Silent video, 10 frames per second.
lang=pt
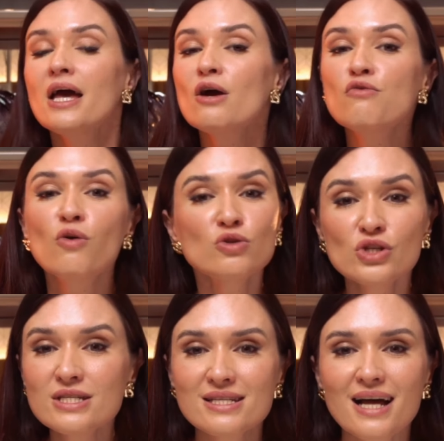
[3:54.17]
Eu vou te
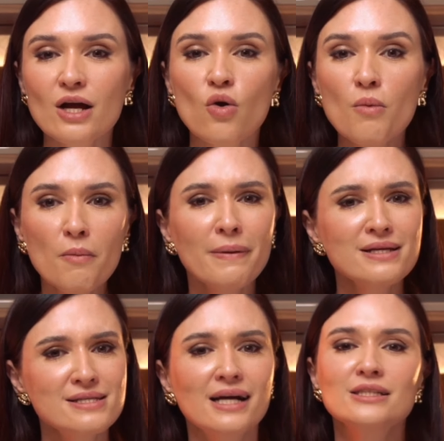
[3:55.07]
ensinar como
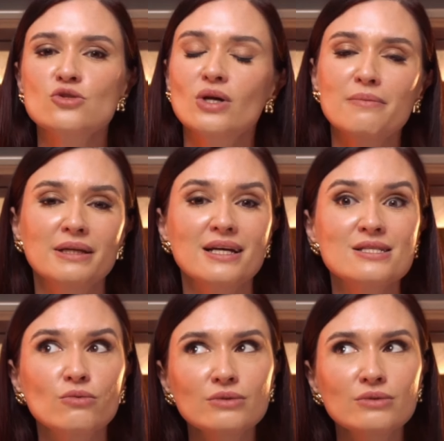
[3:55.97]
pensar na sua alimentação